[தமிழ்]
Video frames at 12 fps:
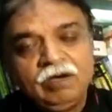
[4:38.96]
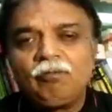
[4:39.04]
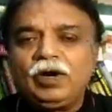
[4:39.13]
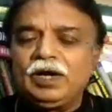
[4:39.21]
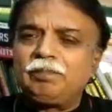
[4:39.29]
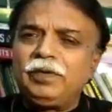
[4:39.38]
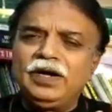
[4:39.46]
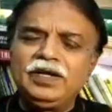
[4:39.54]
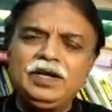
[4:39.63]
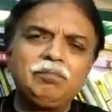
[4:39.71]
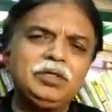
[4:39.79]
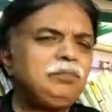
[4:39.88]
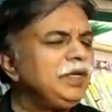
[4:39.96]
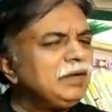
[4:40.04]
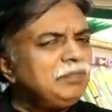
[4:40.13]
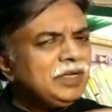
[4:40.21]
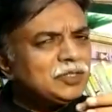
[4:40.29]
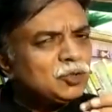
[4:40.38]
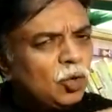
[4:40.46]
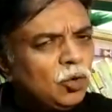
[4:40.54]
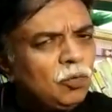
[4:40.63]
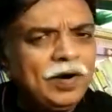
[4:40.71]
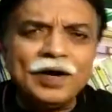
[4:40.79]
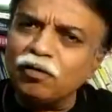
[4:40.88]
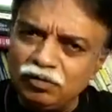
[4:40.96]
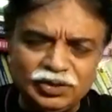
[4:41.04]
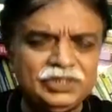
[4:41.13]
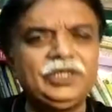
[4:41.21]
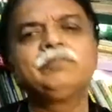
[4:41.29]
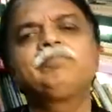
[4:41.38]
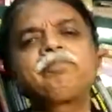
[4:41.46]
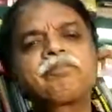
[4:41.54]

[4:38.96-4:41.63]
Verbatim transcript: வாய்ப்பாடு என்பது மிக மிக சுலபமான ஒரு விஷயம்